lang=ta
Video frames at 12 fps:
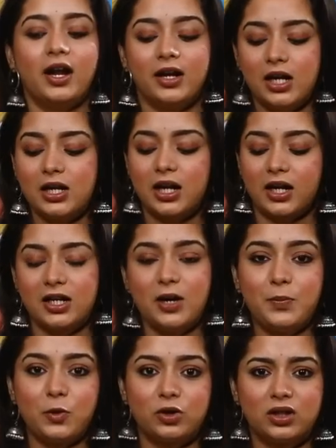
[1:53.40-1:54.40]
அதனால் நிறைய
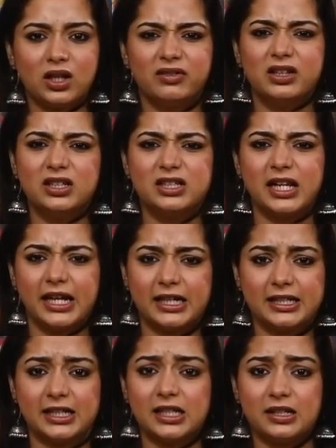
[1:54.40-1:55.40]
போட்டு அது வந்து
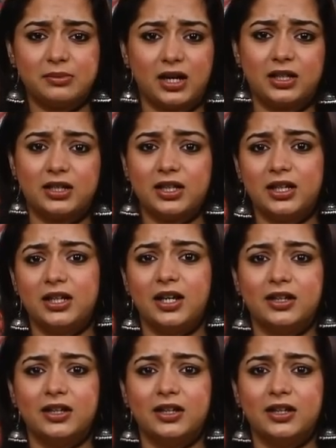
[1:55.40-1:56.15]
திகட்டுகிற மாதிரி